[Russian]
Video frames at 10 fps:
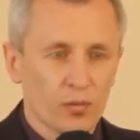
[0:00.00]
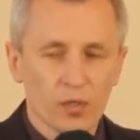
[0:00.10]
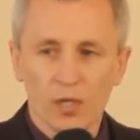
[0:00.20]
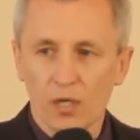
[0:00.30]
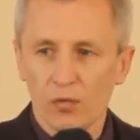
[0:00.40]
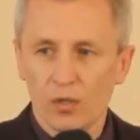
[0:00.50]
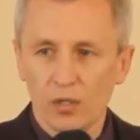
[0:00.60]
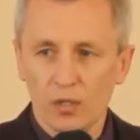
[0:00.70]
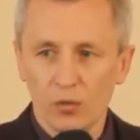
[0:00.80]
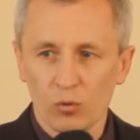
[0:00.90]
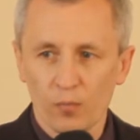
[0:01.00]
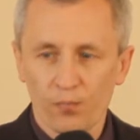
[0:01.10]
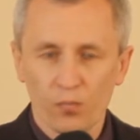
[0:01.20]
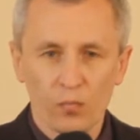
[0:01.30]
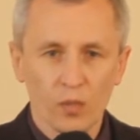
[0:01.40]
выехали в Канаду,
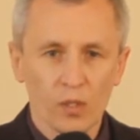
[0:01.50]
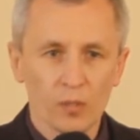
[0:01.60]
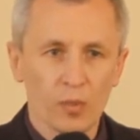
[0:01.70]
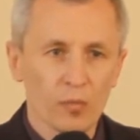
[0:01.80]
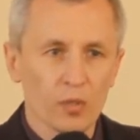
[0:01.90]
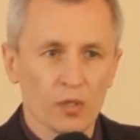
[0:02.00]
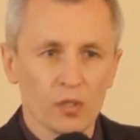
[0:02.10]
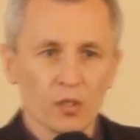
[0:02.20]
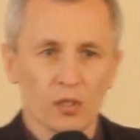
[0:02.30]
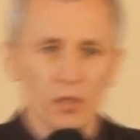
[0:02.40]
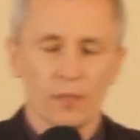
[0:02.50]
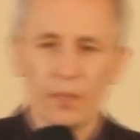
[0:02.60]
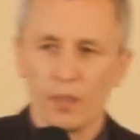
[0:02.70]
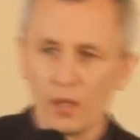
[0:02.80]
и примерно где-то